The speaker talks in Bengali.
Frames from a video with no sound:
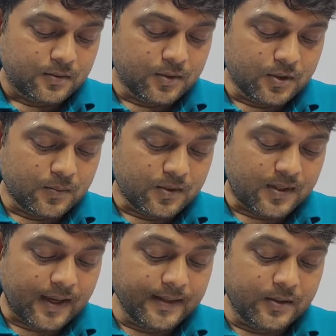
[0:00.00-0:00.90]
কুড়ি নম্বর
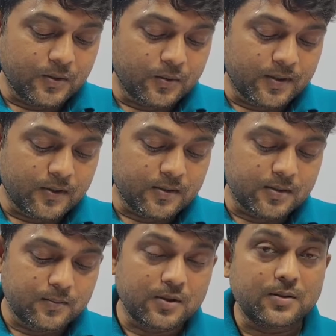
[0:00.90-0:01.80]
ক্যালিকো এই
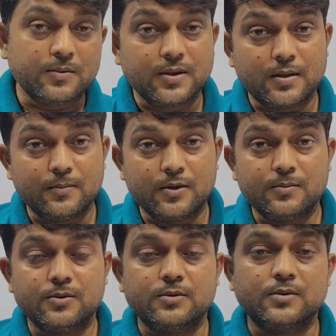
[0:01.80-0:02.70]
কথাটি বলতে বোঝায়
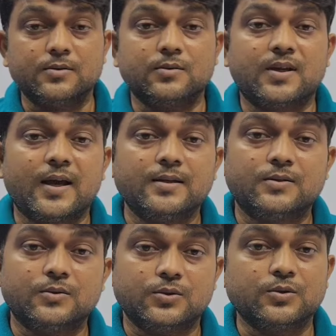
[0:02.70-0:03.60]
ইম্পর্টেন্ট প্রশ্ন কিন্তু
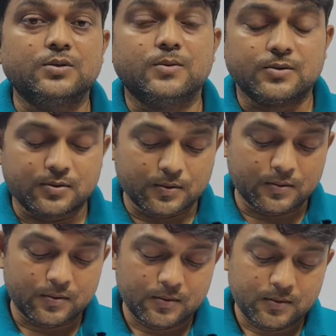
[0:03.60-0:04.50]
ক্যালিকো সুতি বস্ত্র
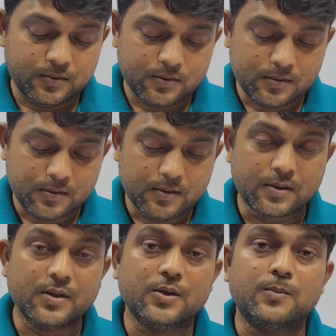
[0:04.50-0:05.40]

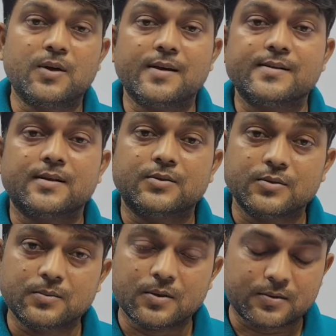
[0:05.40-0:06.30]
ডি নম্বরে আনসার
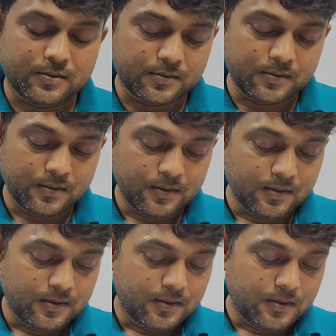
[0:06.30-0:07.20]
সুতি বস্ত্র
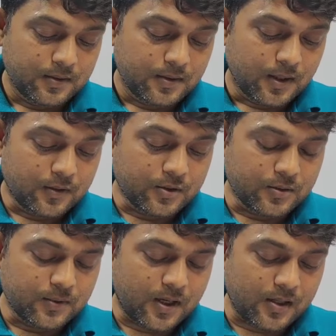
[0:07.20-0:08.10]
একুশ
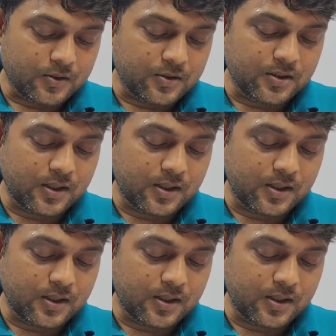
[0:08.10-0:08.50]
নম্বর আঠারোশো